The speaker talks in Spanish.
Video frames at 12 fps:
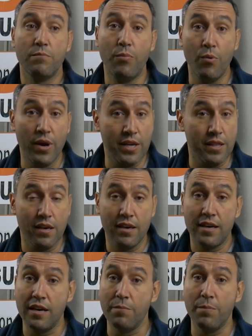puede
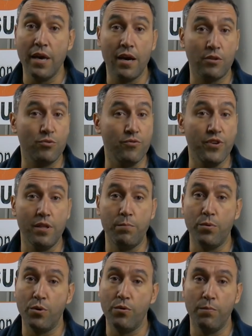cambiar tu vida
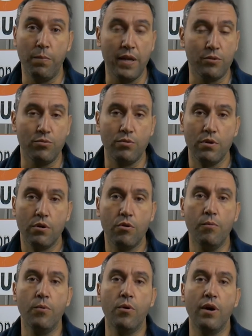por completo,
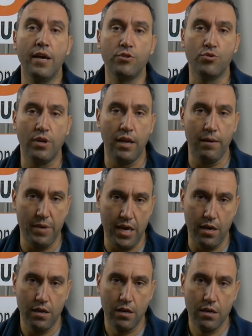como lo ha hecho en la
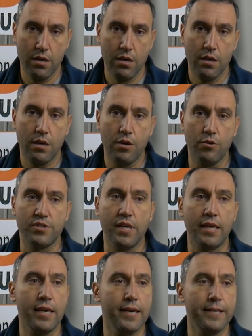mía. Yo
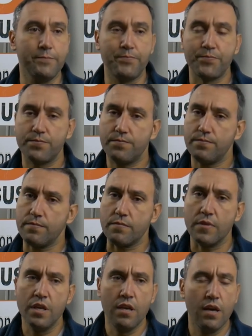sé que
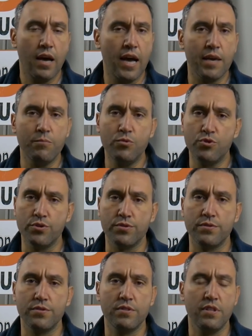hay
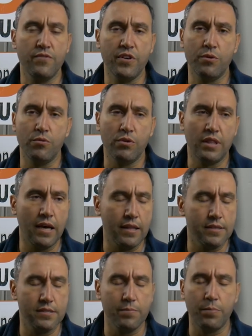muchas
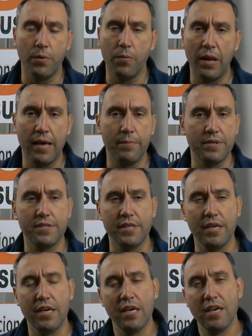dificultades y problemas,
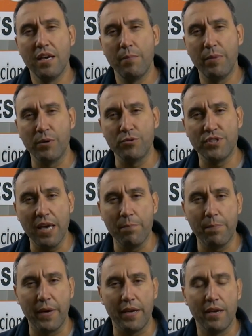y, pero
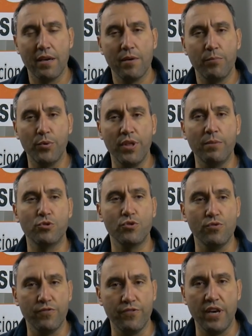siempre podemos
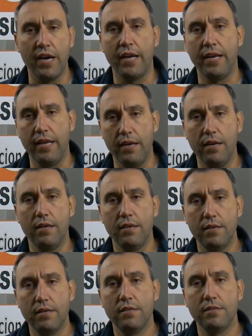confiar en Él.
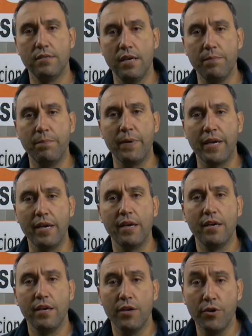Siempre
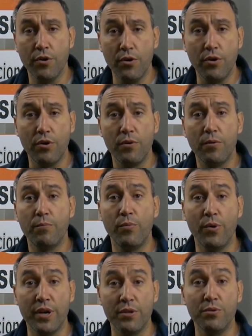yo
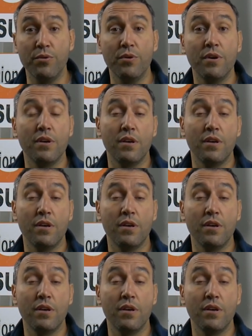puedo